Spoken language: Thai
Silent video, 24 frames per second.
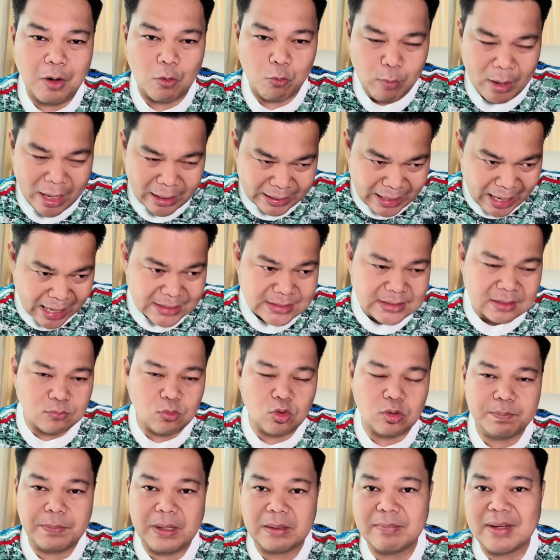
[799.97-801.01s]
ผมว่าน่าจะ
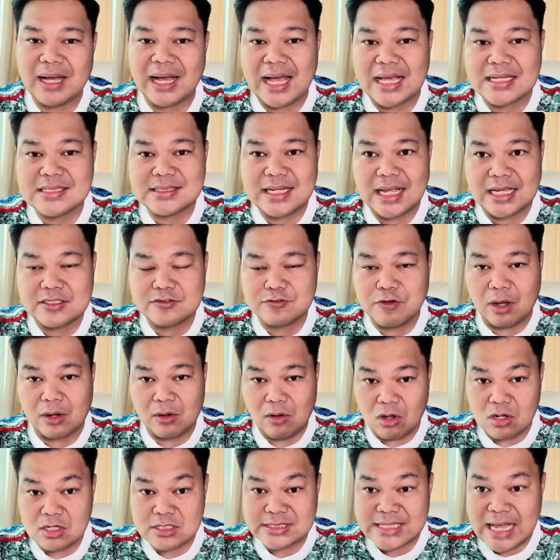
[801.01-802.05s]
หมุนเป็นมาคัสแรชฟอ
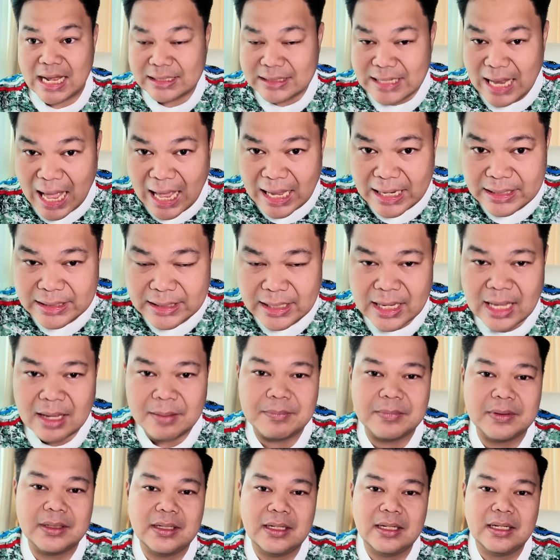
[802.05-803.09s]
ร์ดออกสตาร์ทได้นะค
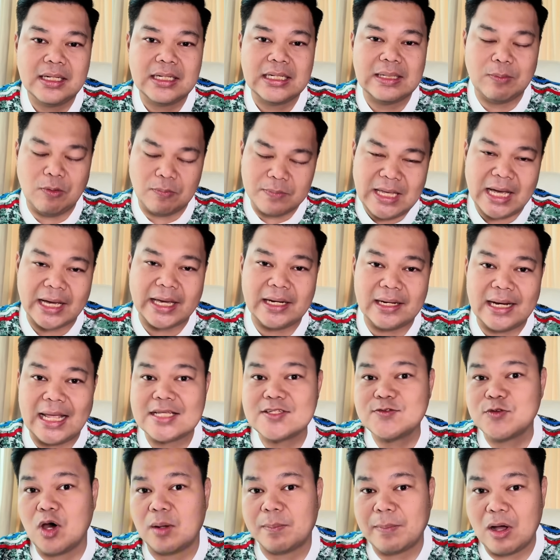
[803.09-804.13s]
รับผมอยากเห็นแร
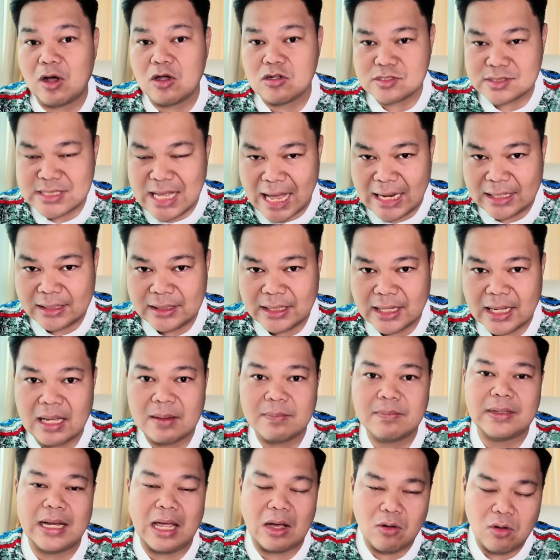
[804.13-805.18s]
ชฟอร์ดมาออกสตาร์ทนะ
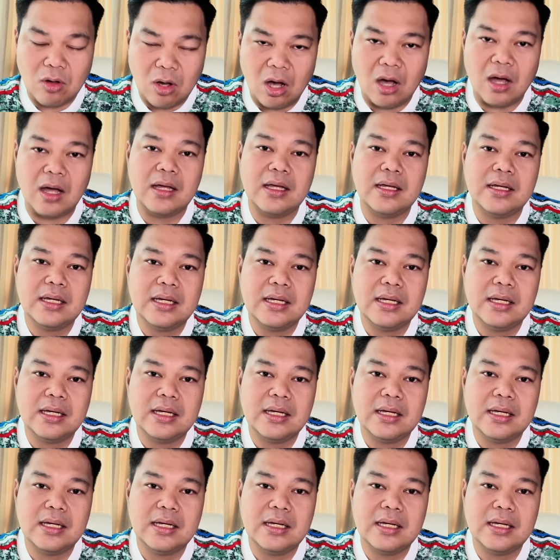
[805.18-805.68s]
ครับแล้วก็